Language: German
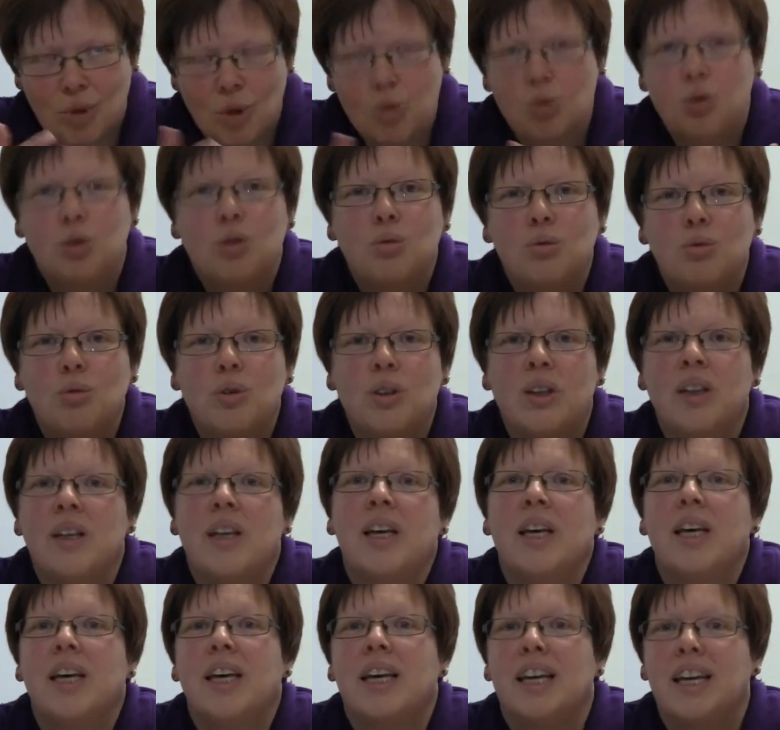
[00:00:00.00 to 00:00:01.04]
Kultur
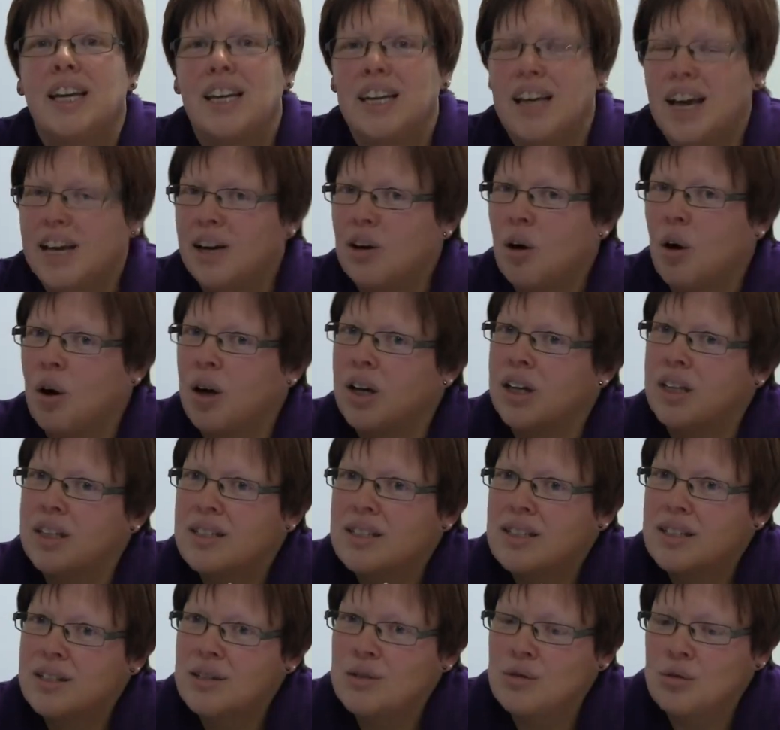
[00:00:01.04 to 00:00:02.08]
in einer
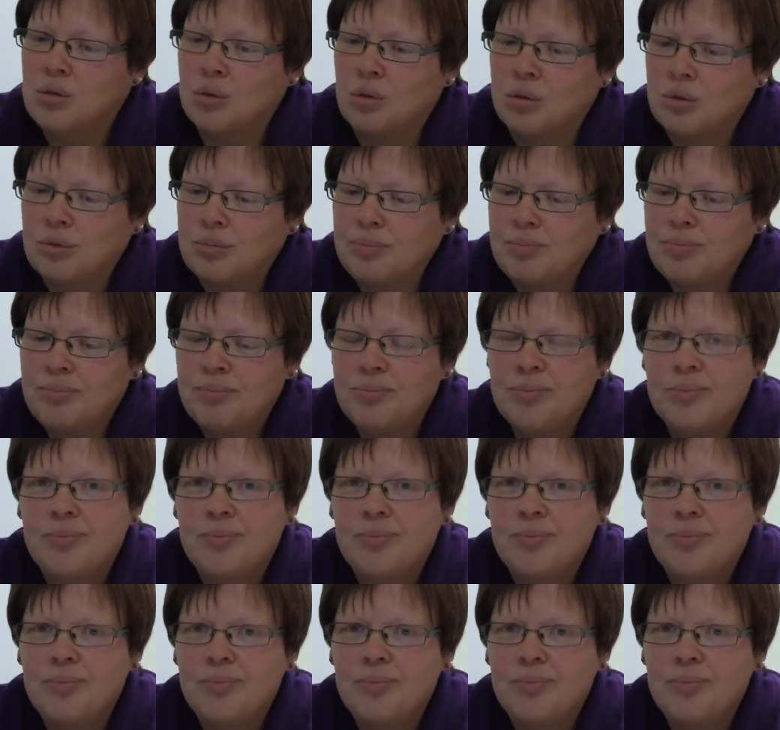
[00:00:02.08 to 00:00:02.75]
Organisation.